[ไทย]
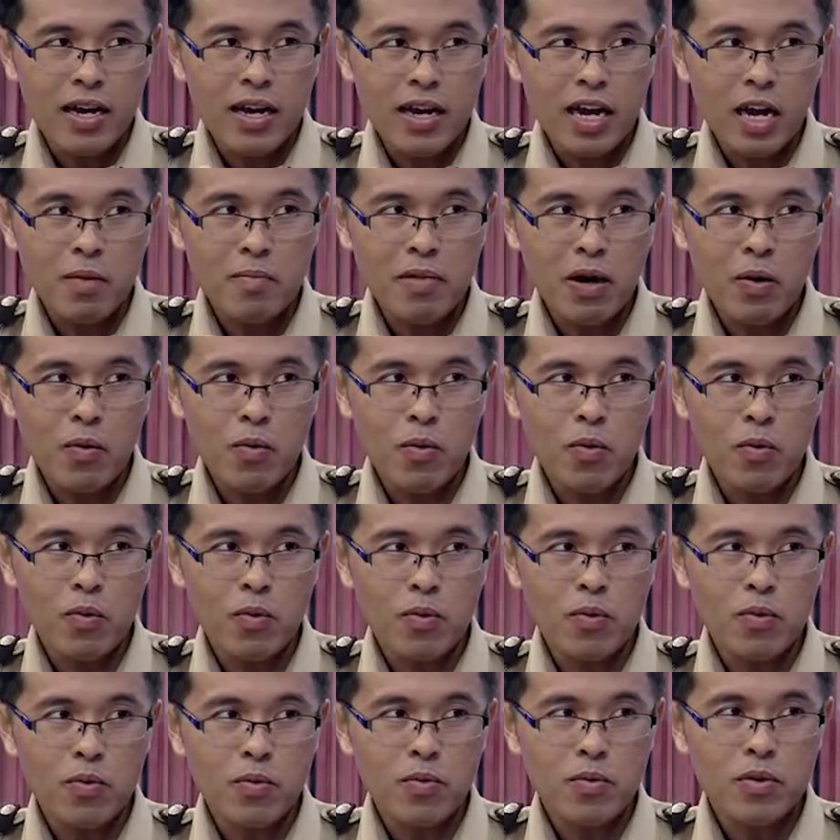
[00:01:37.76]
ขมเหลาขม
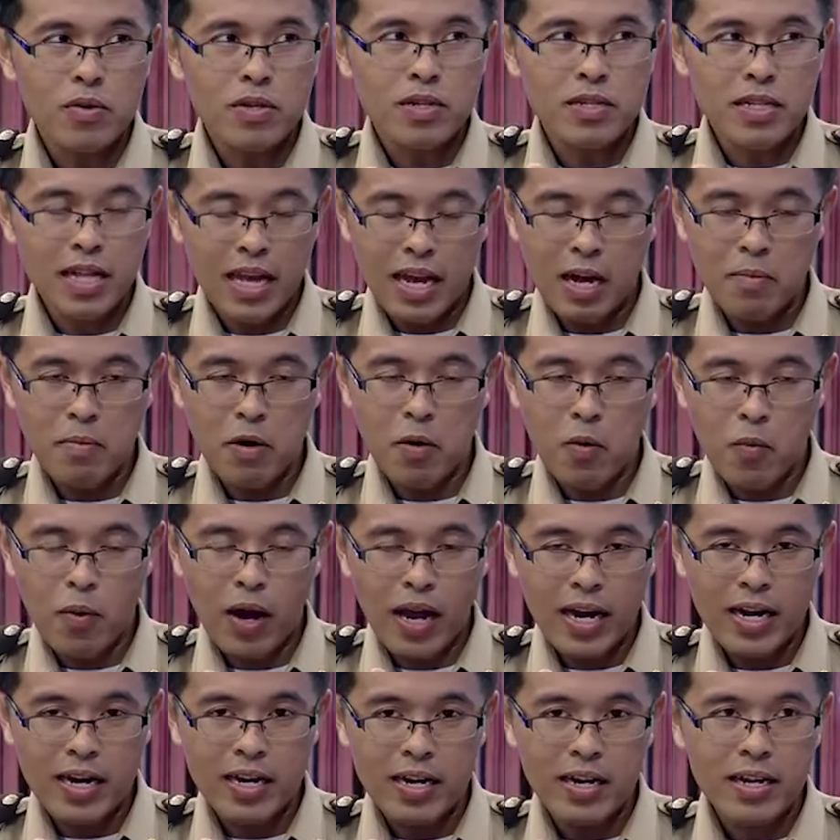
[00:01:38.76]
เหลาควันเนี่ยขมเหลาควัน
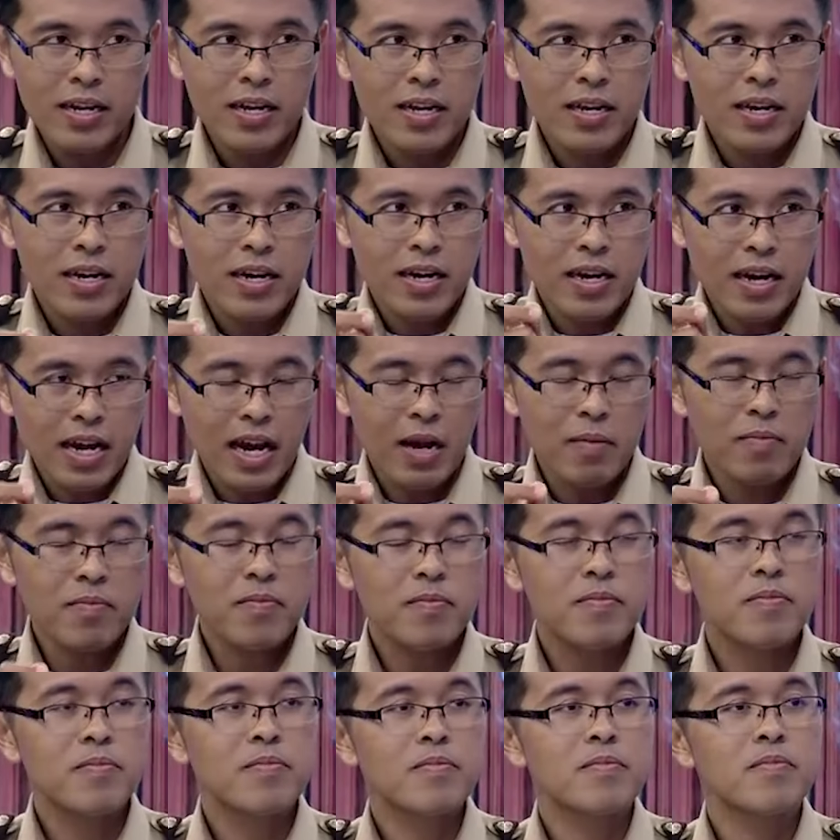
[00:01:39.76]
ซึ่งมันก็คือผง
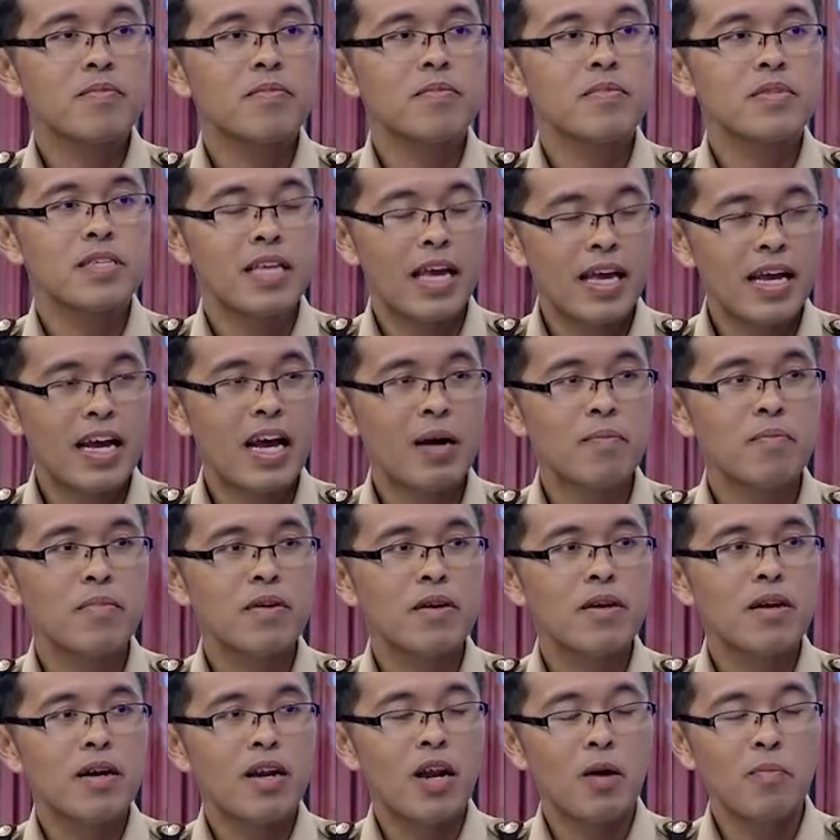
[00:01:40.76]
คาร์บอนใช่ครับ
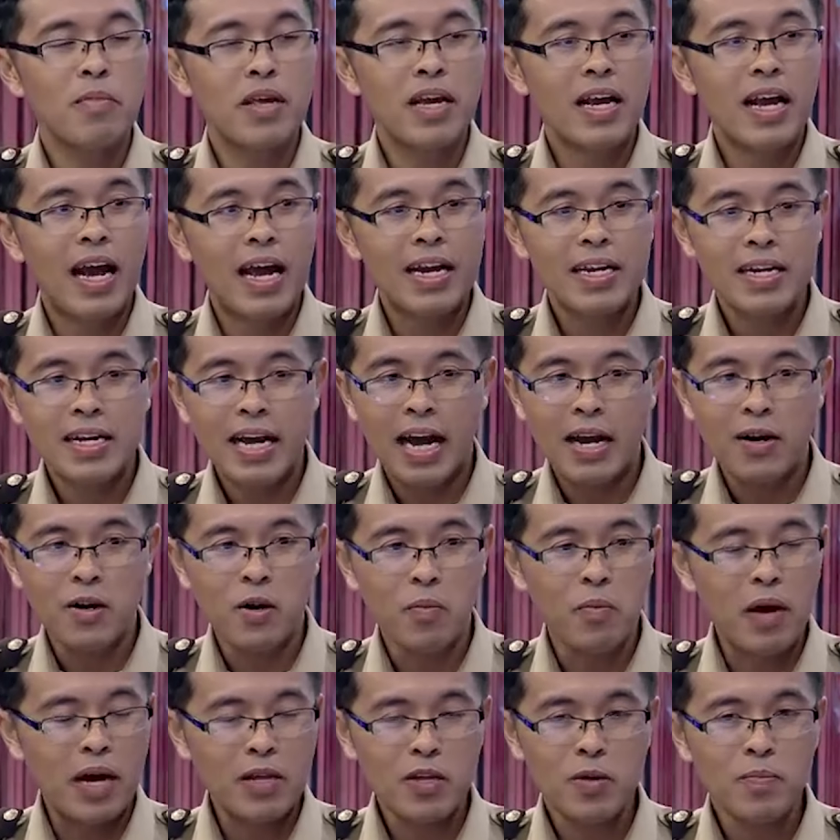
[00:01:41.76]
เรามีการกันออ
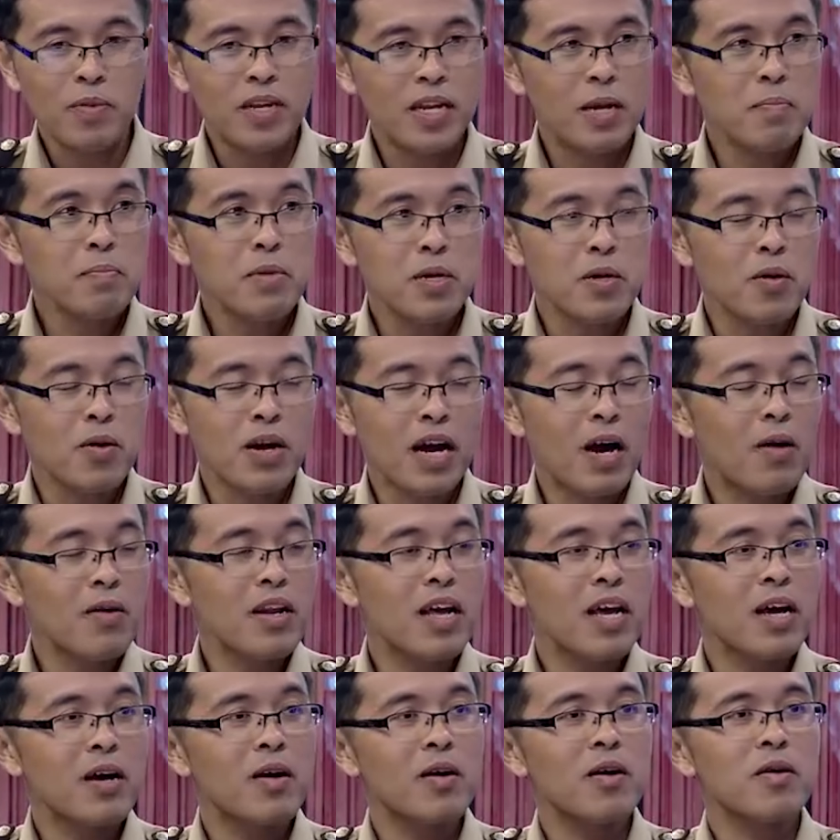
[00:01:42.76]
กมาจะเป็นน้ำหมึกของเขา
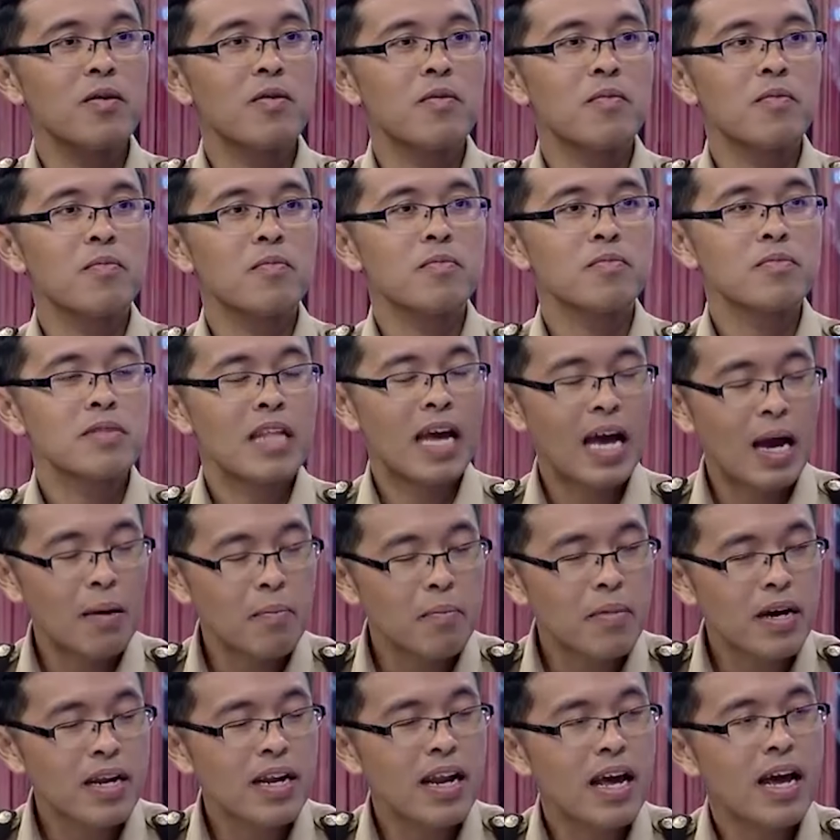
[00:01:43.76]
เนี่ย
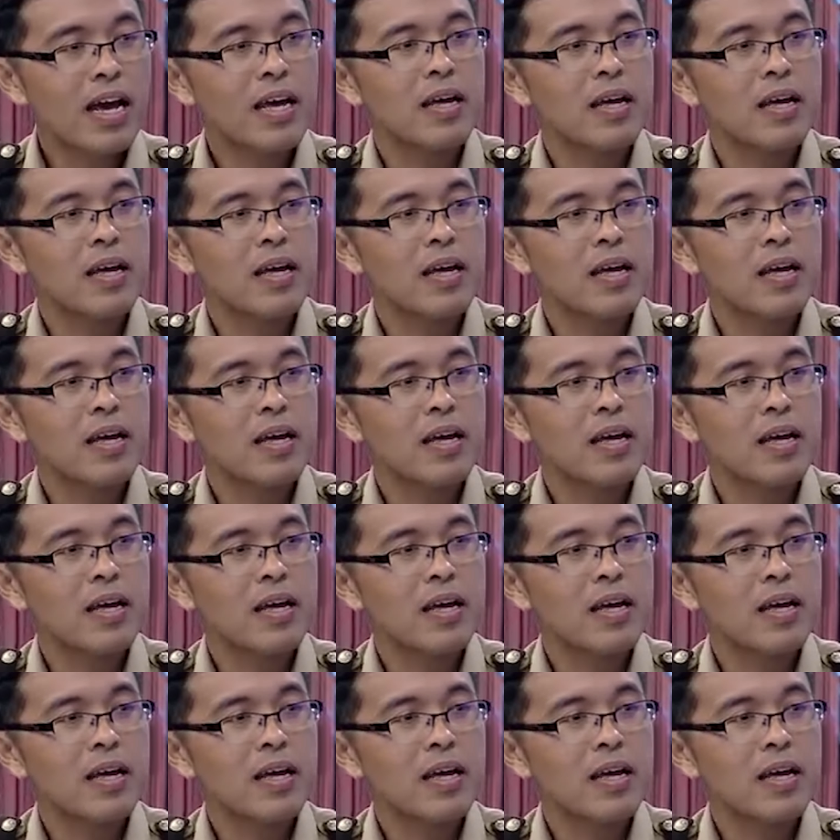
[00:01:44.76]
ทำกันได้